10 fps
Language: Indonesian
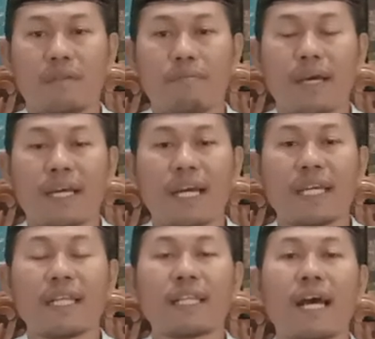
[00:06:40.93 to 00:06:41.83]
maka
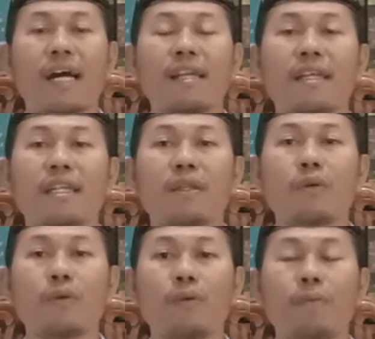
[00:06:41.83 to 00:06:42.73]
kita
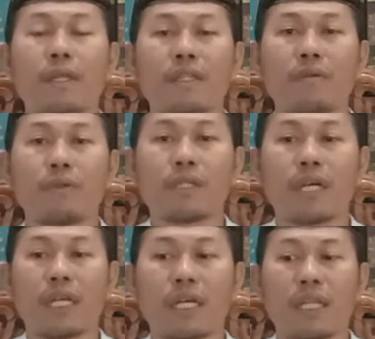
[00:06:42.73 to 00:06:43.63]
rindu bertemu
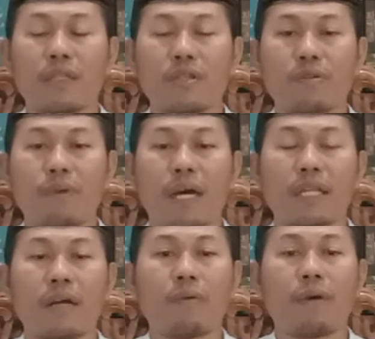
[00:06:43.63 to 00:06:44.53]
dengan Allah
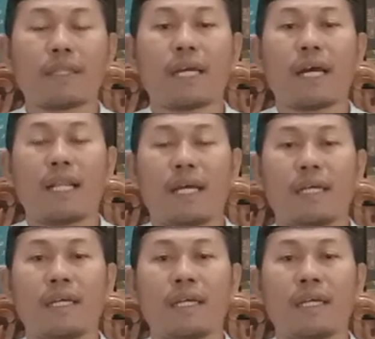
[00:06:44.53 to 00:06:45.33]
Subhanahu wa taala.